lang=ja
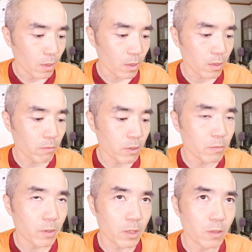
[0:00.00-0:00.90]
天気は
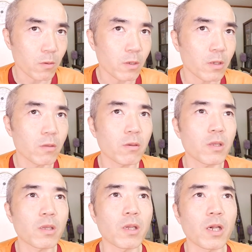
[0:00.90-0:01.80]
曇り、時々
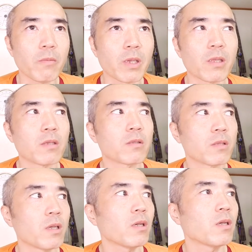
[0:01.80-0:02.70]
雨です
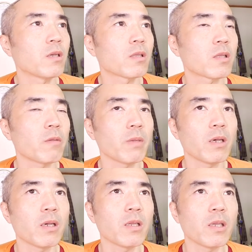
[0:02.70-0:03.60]
ね。た
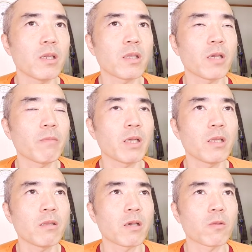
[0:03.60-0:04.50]
まに、たま
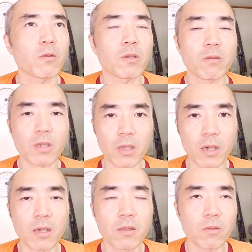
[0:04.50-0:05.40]
にっていうか時々
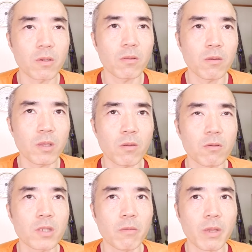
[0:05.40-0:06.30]
か。時々
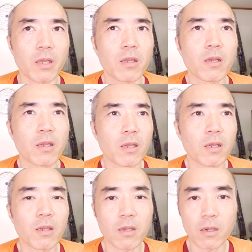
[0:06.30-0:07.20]
小雨
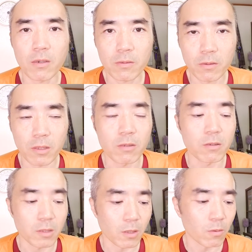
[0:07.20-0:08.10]
が降ってく
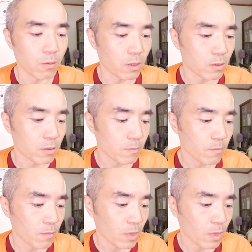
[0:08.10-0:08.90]
るってとこです。